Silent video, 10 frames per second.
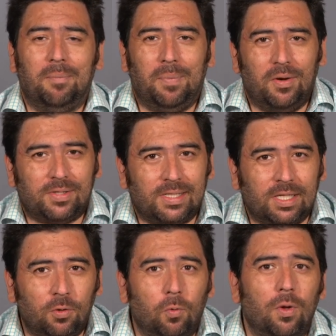Pero si
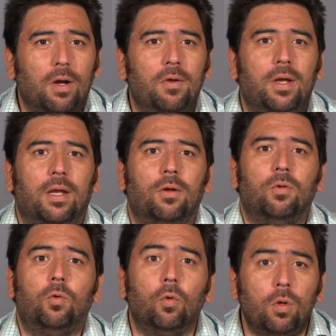se te ocurre abrir
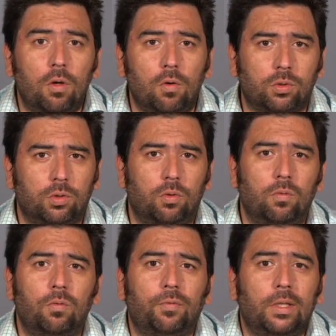tu negocio
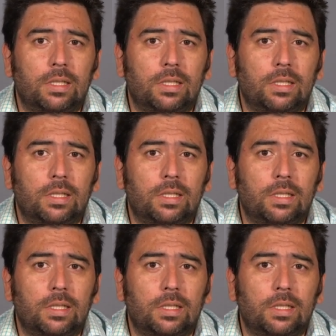un fin